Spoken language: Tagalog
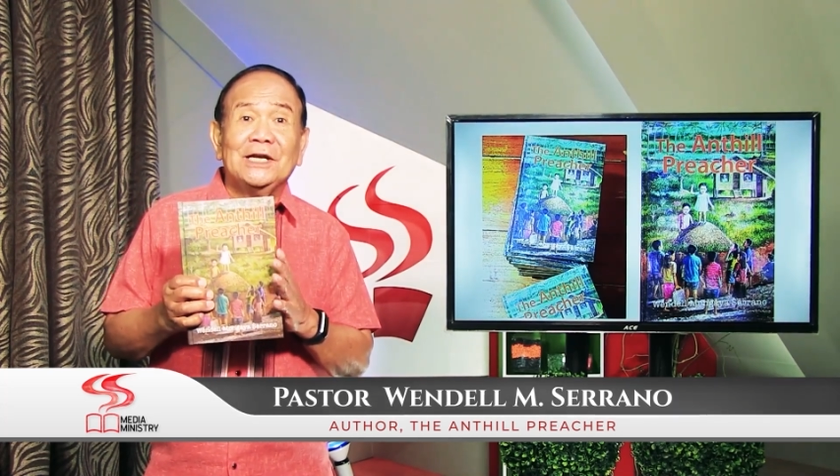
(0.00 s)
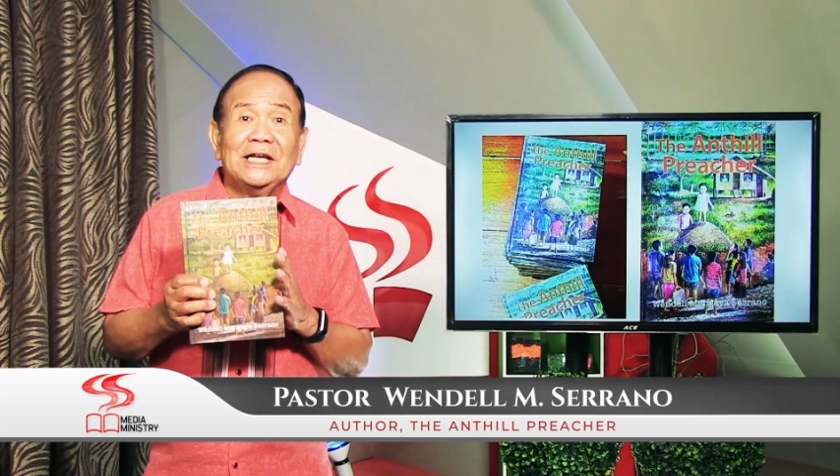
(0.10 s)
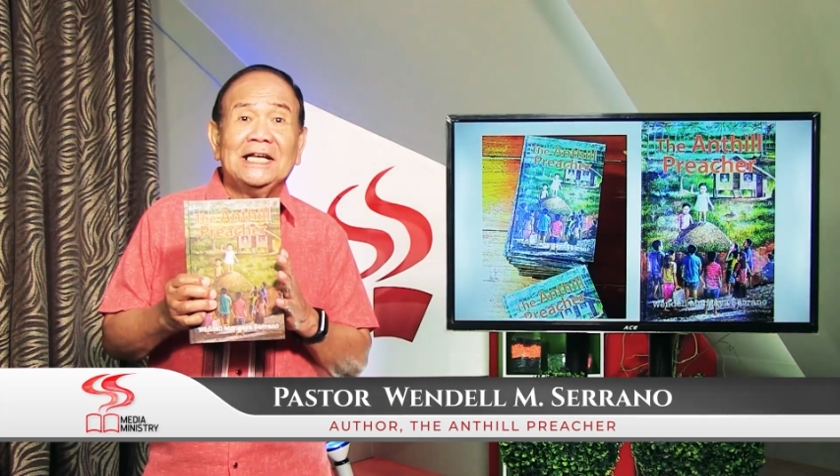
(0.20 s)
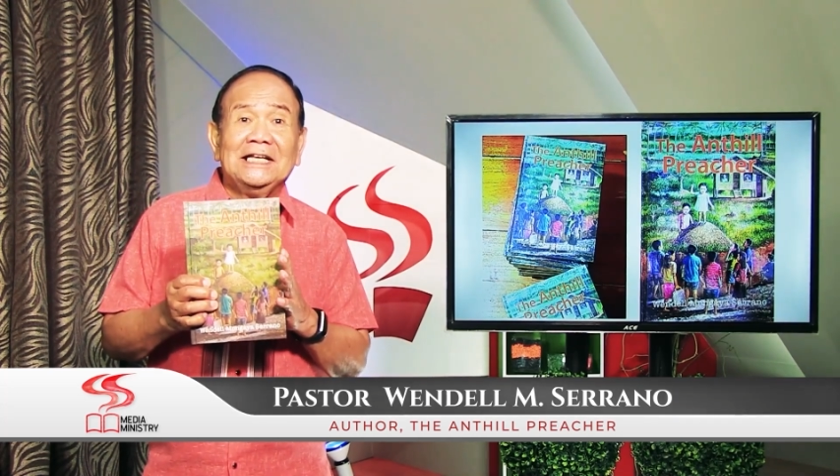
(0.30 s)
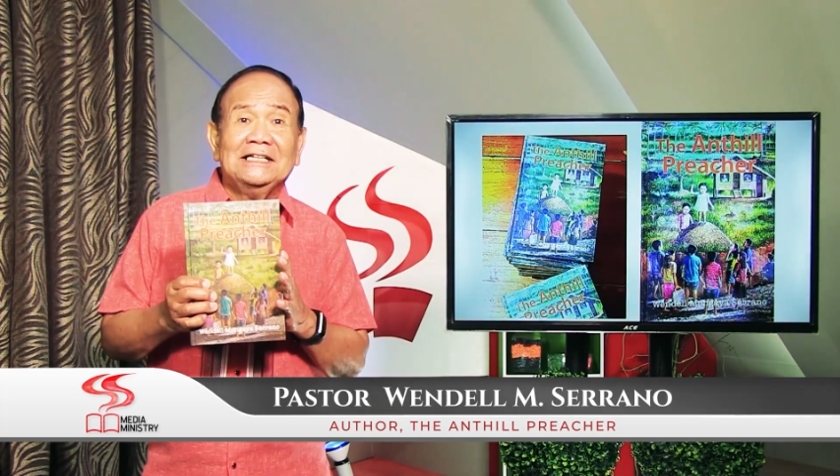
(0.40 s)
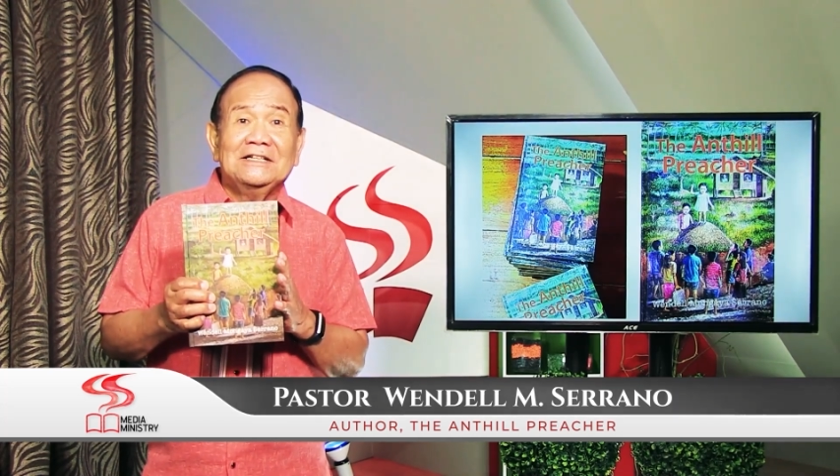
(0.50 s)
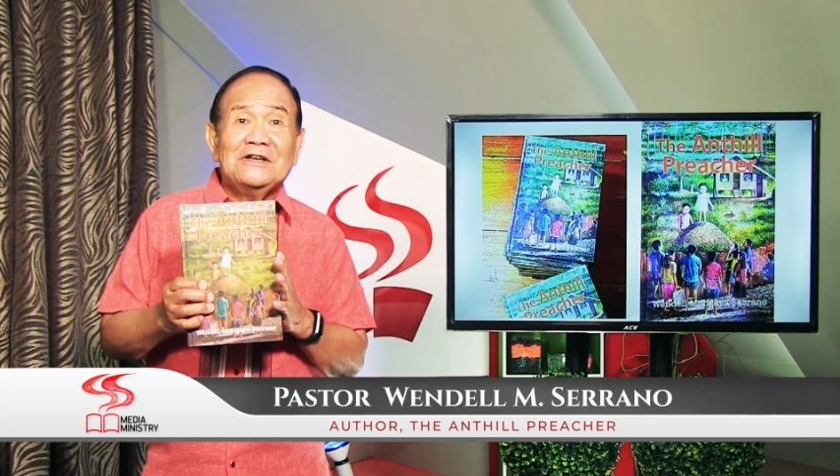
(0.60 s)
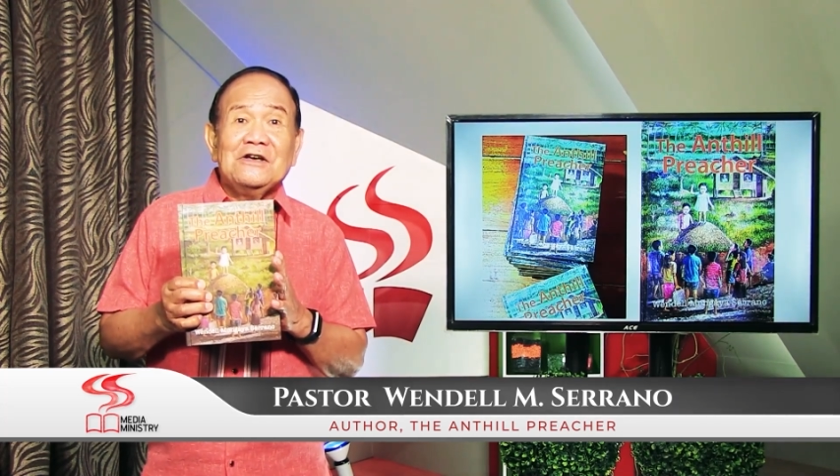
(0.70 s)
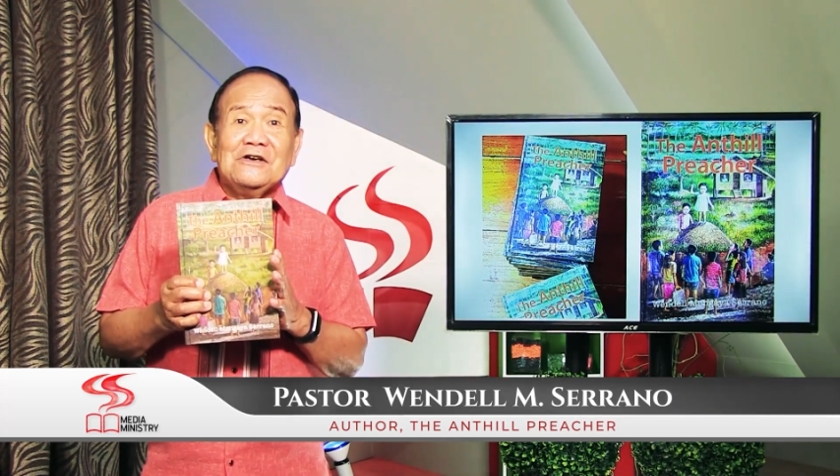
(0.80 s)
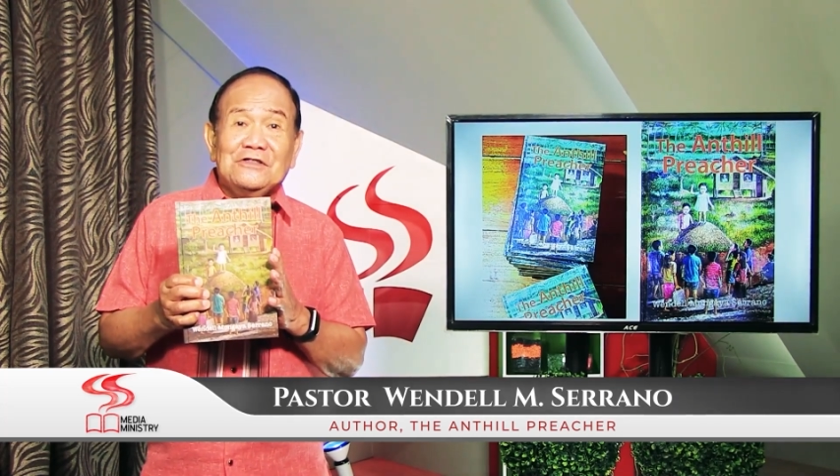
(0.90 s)
nini.
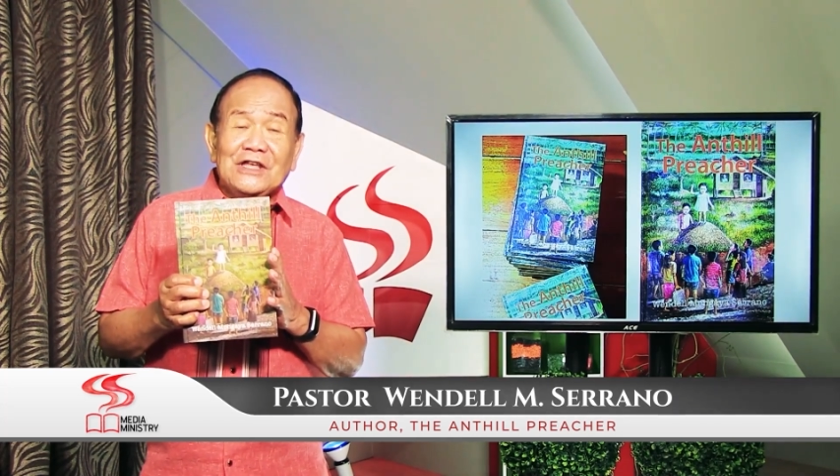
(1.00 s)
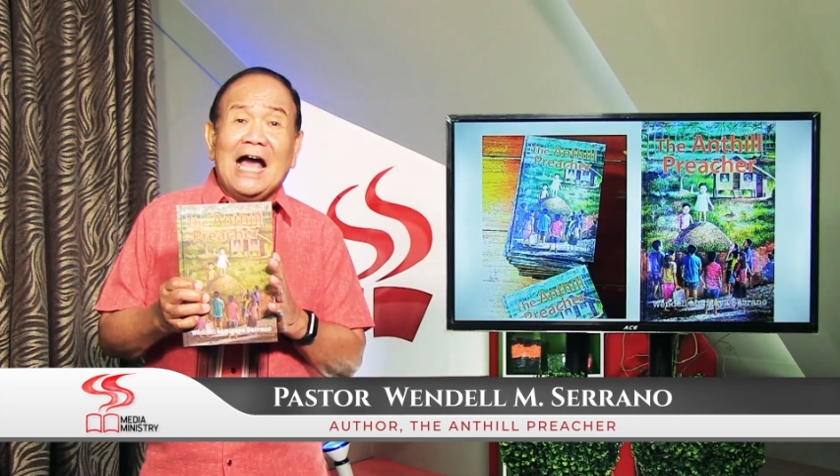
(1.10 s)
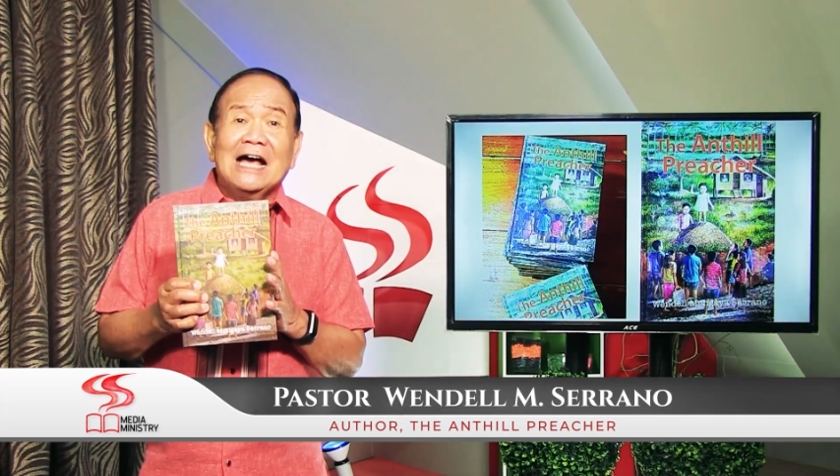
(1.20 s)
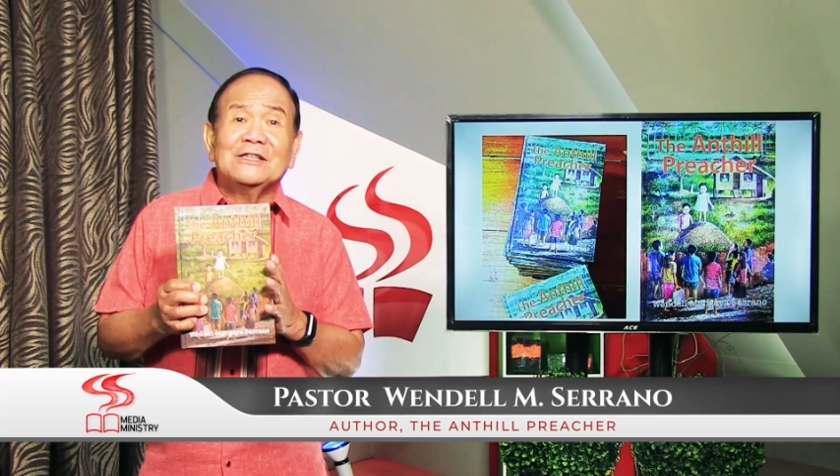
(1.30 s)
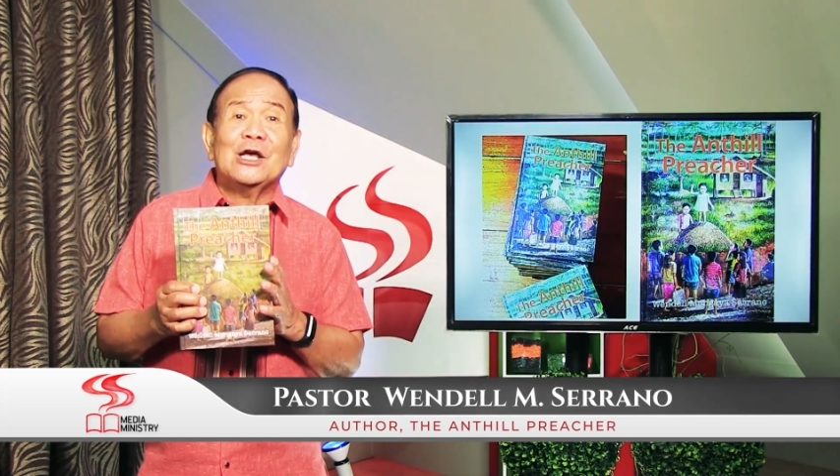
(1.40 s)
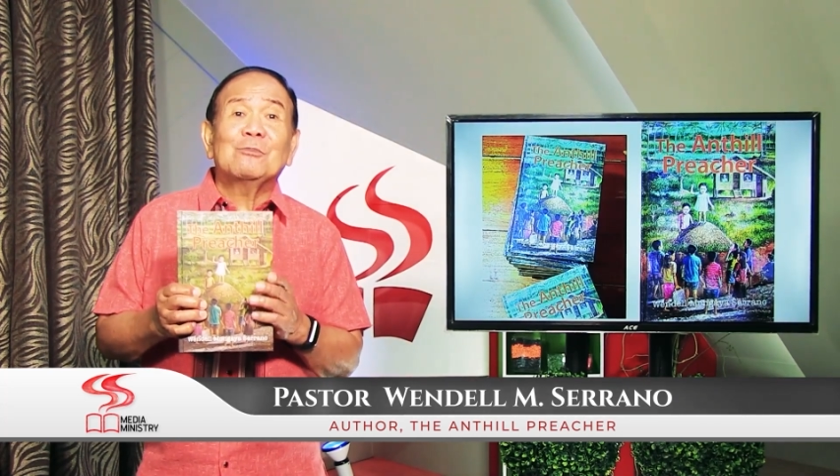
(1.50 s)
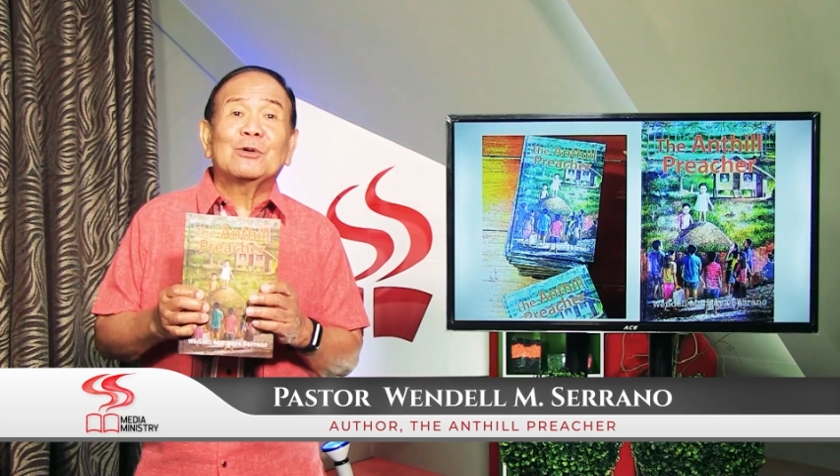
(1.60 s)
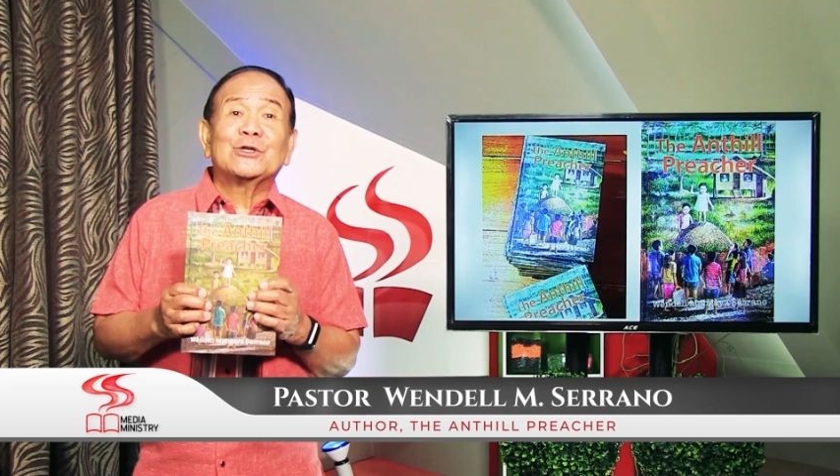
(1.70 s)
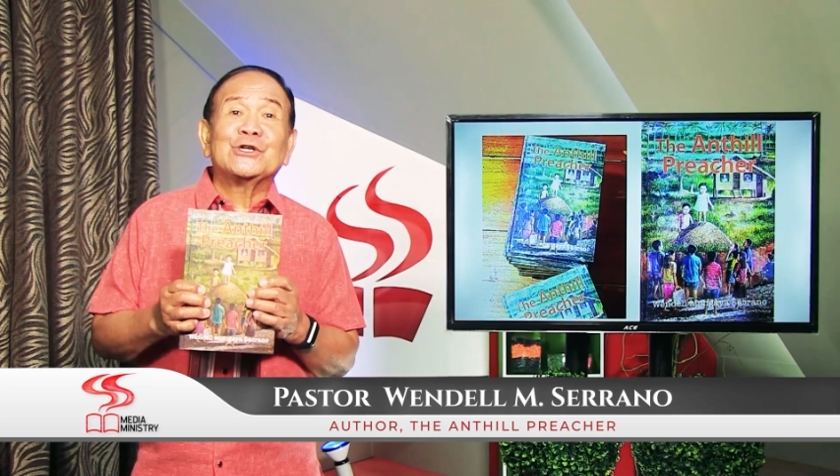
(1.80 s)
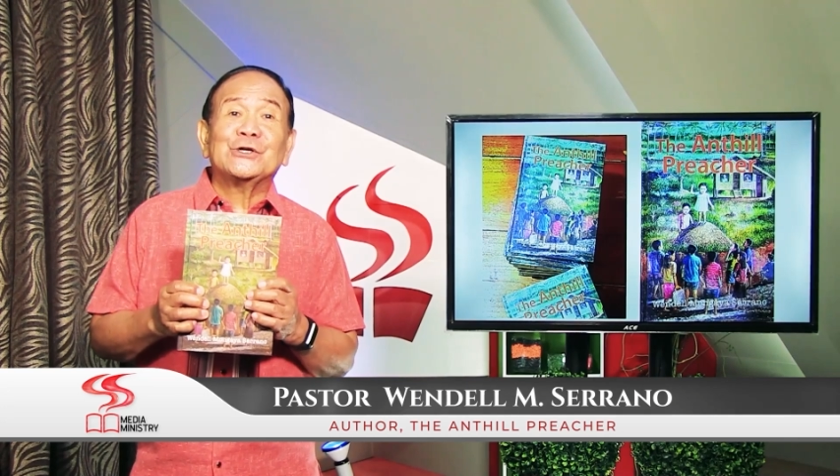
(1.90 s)
The
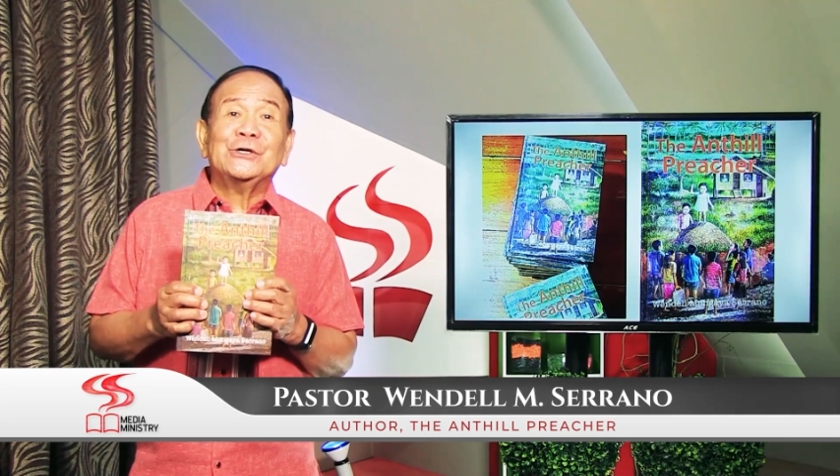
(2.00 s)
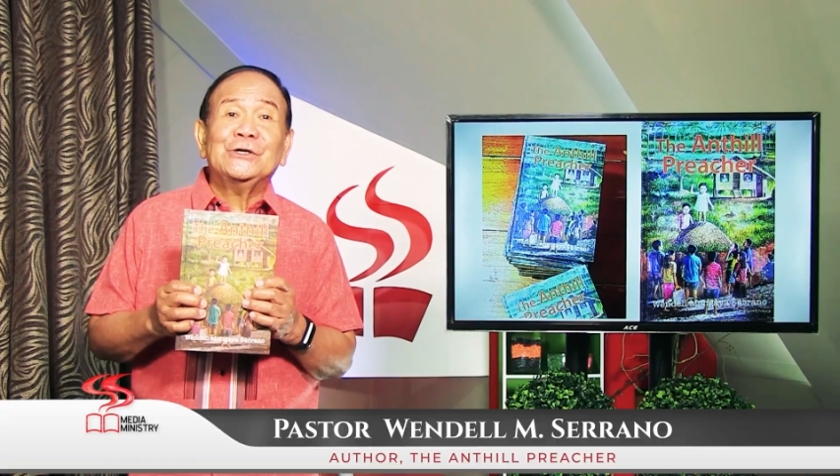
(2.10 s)
Entrepreneur.